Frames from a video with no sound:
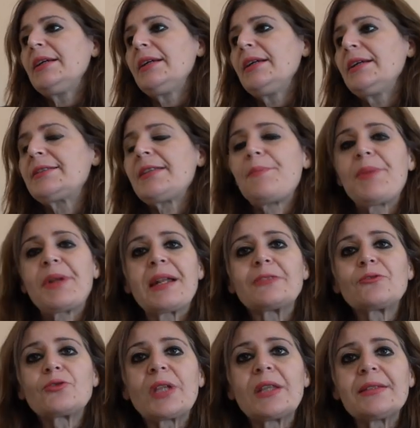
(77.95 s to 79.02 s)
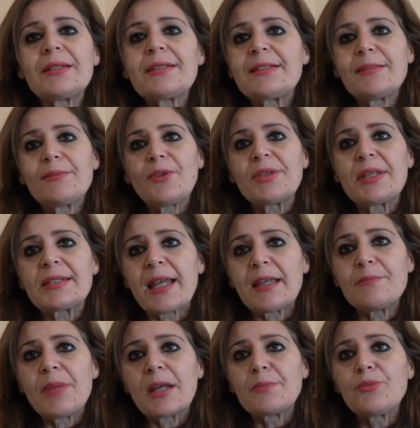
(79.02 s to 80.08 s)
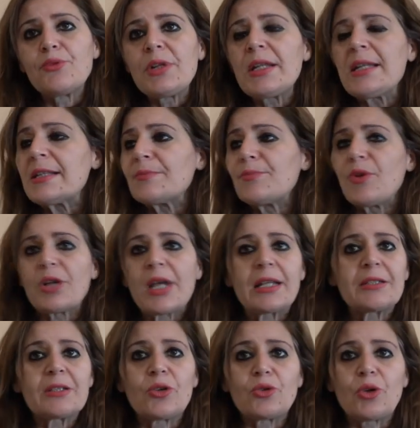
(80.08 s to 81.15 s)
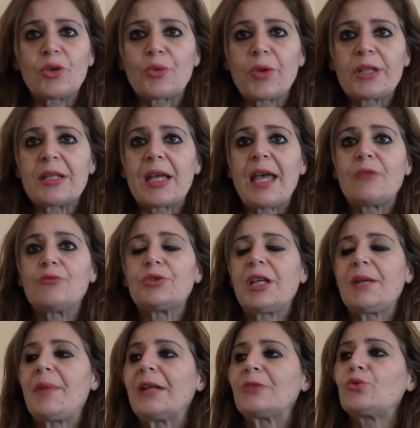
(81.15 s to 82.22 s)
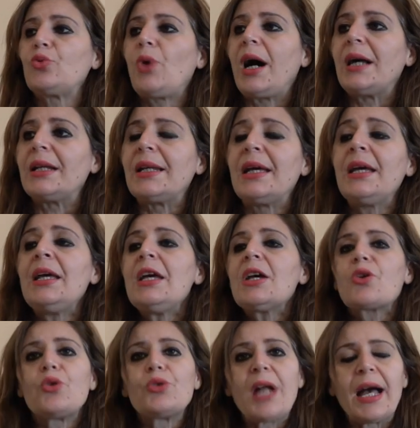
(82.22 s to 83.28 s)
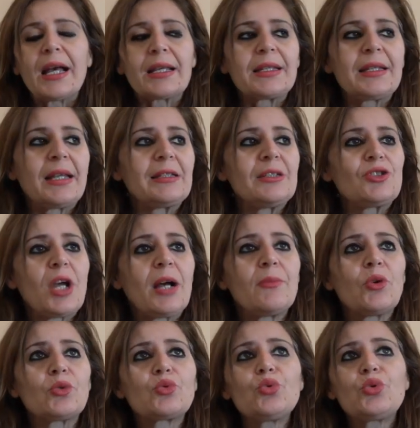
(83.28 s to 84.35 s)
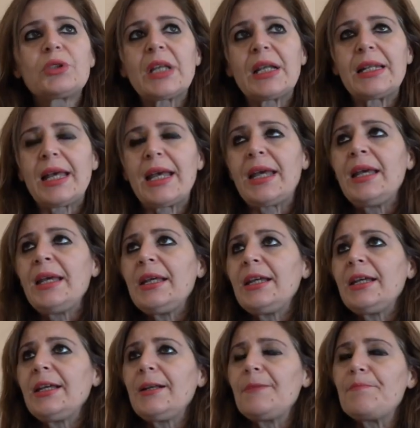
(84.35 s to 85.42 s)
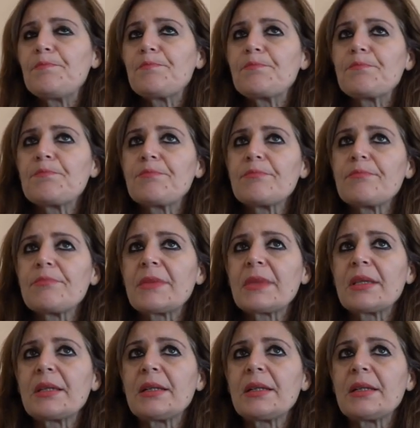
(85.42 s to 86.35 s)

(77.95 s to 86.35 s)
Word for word: Eh, si è parlato tantissimo di cyberbullismo, è, sono, è un tema attuale con anche diciamo, tutte le ehm,